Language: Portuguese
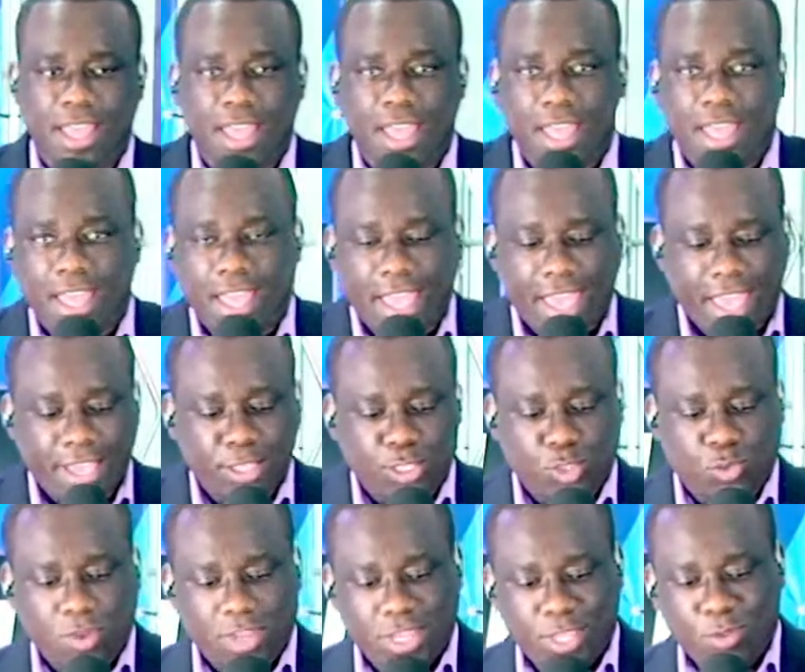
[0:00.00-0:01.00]
É
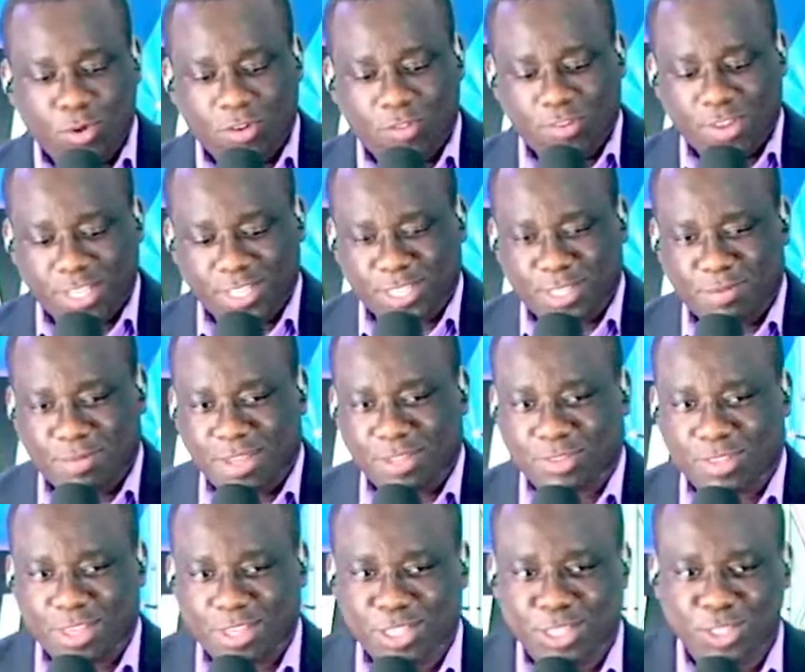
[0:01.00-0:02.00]
isso aí no
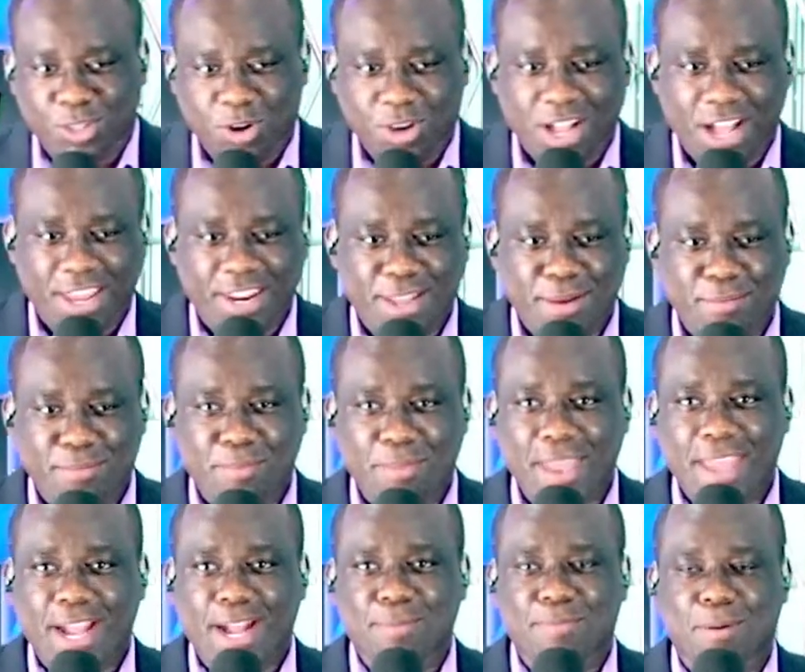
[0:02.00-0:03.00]
oferecimento aí de drogaria
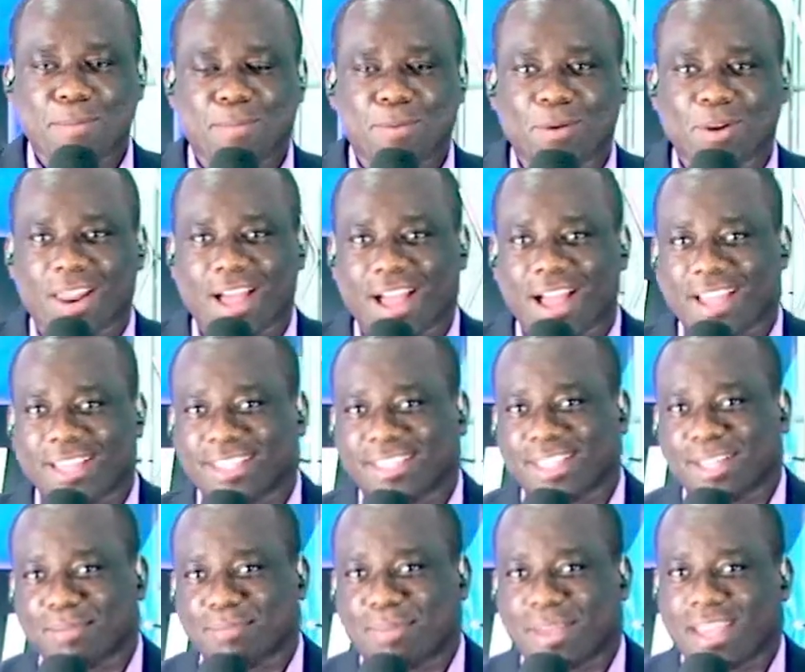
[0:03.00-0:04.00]
mega popular e
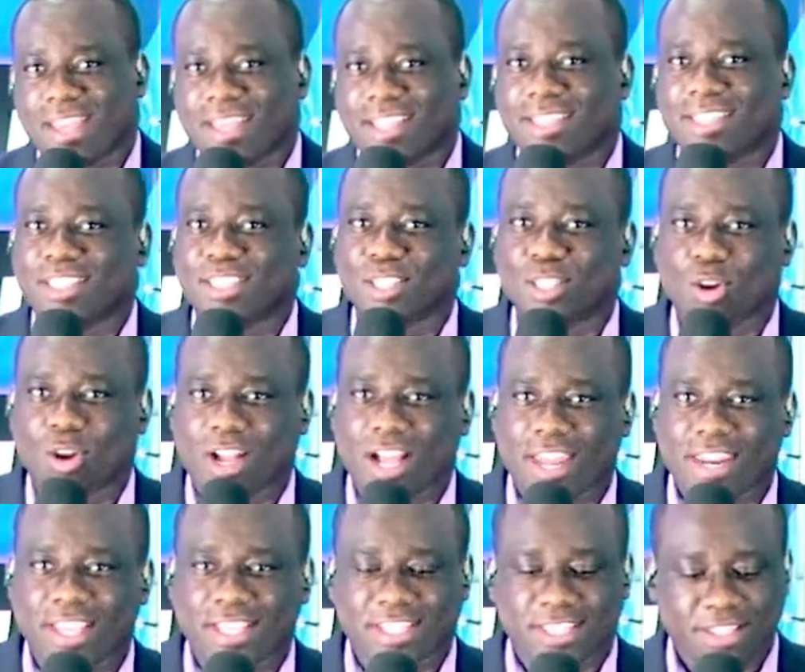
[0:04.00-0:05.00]
também aí de
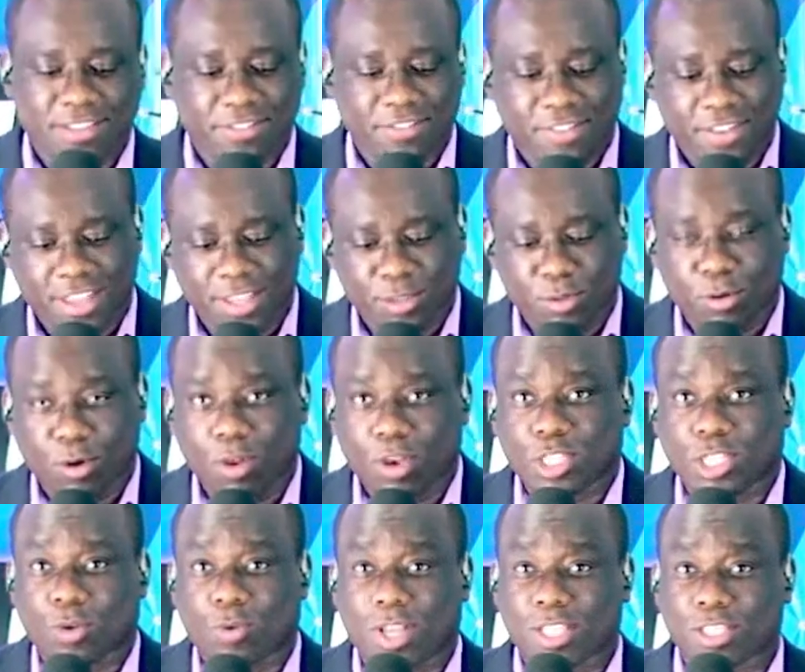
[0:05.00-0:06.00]
drogaria Azevedo,
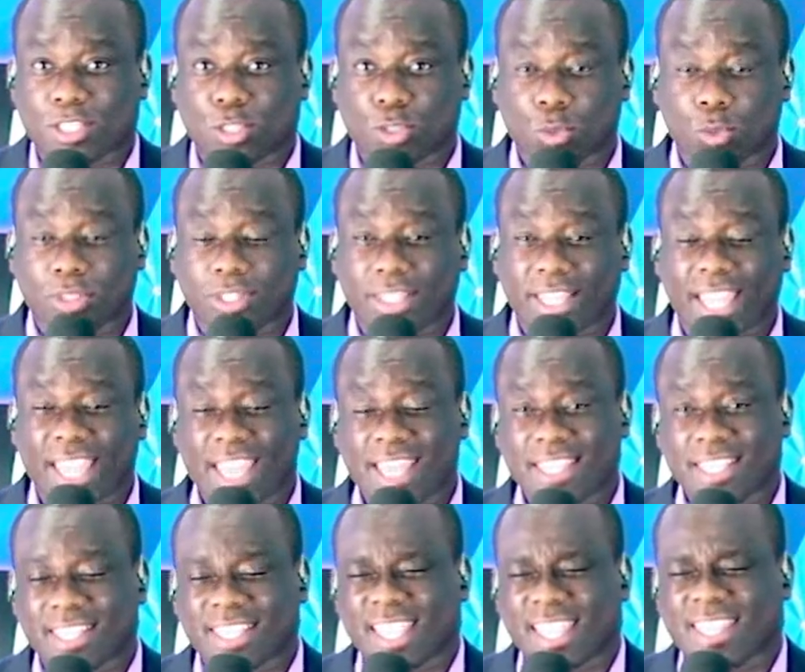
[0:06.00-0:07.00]
loja quase tudo,
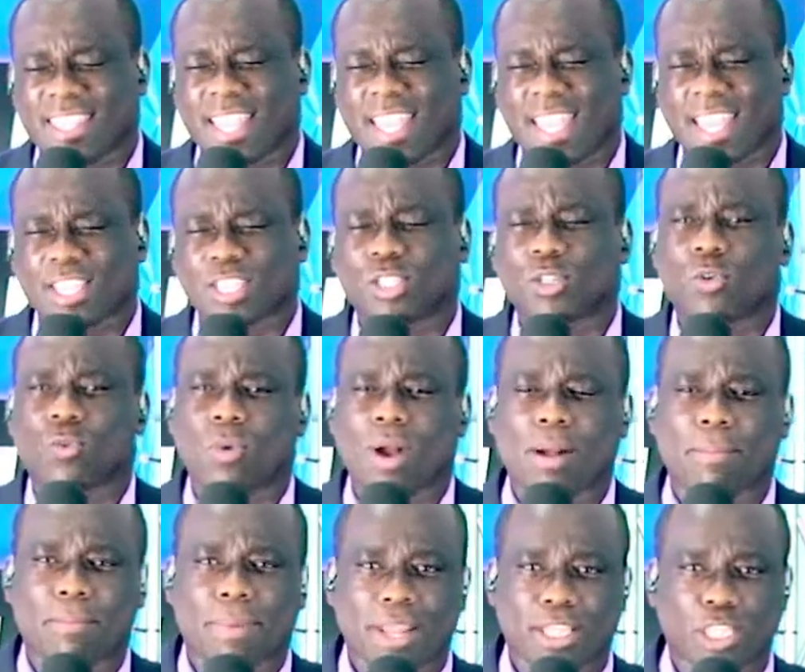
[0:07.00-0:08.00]
TNT Net. Um
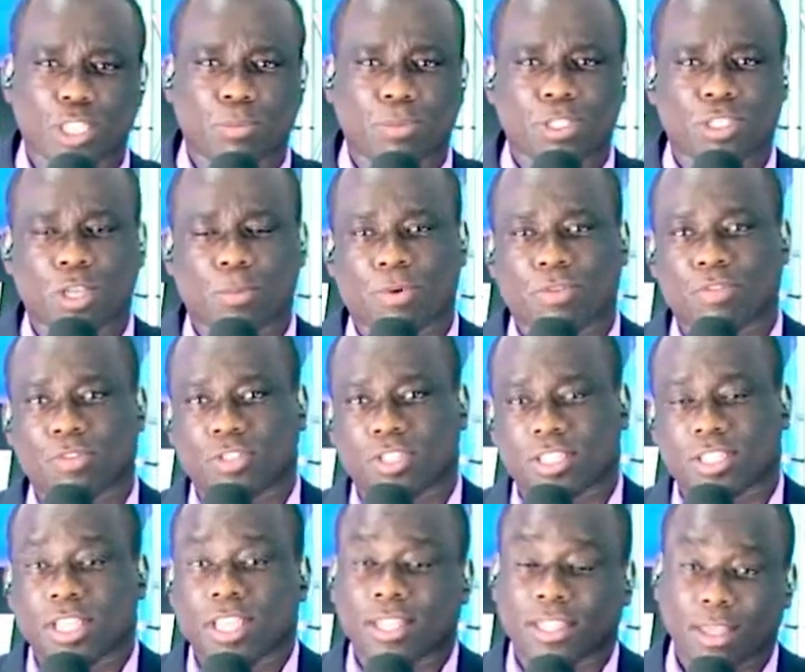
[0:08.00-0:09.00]
abraço especial para
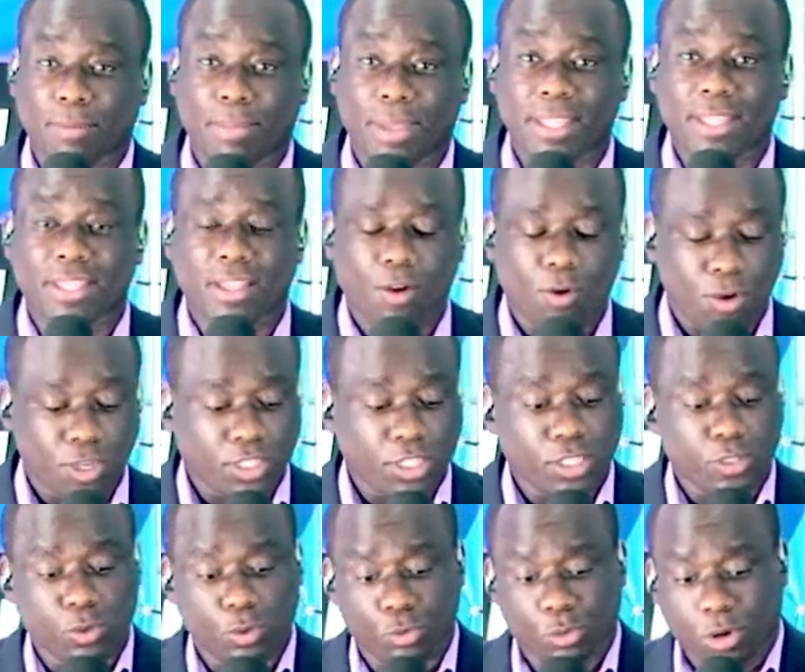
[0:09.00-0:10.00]
vocês. Também Ótica
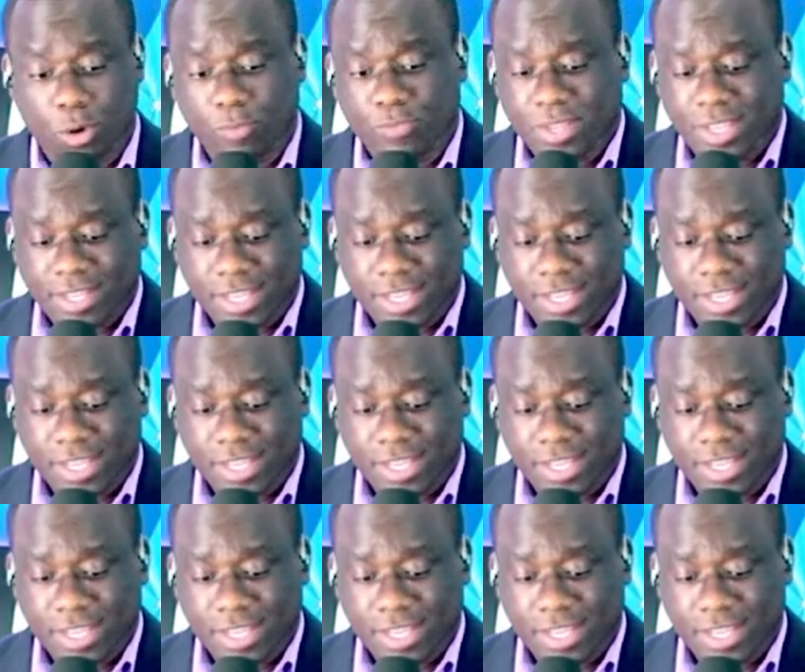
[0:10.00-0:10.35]
São João.